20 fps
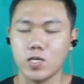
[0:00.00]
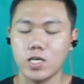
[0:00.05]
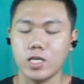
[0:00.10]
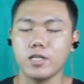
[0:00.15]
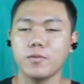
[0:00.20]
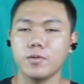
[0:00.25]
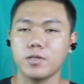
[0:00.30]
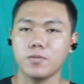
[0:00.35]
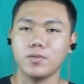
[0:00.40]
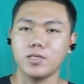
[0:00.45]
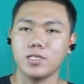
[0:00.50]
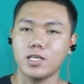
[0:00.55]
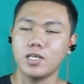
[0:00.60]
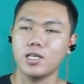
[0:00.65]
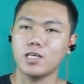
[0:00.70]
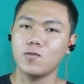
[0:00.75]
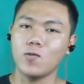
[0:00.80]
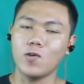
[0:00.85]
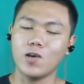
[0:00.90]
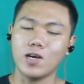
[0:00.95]
okay, teman-teman, jadi
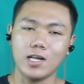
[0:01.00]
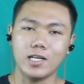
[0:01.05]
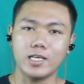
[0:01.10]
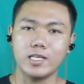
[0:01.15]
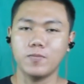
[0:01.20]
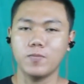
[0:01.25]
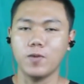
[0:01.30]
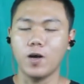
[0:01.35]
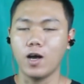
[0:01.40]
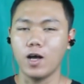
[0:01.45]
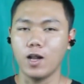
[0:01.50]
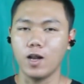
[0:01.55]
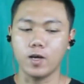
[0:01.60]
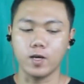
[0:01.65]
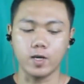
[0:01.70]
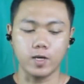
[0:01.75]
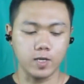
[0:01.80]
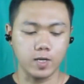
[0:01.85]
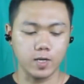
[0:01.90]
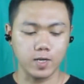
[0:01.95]
gue kali ini
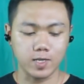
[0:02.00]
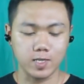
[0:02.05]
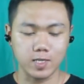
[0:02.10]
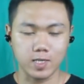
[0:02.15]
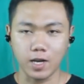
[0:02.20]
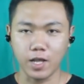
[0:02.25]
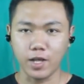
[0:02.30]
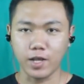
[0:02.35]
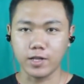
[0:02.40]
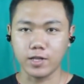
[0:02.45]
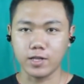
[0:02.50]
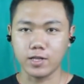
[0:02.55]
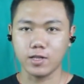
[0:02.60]
bakal sedikit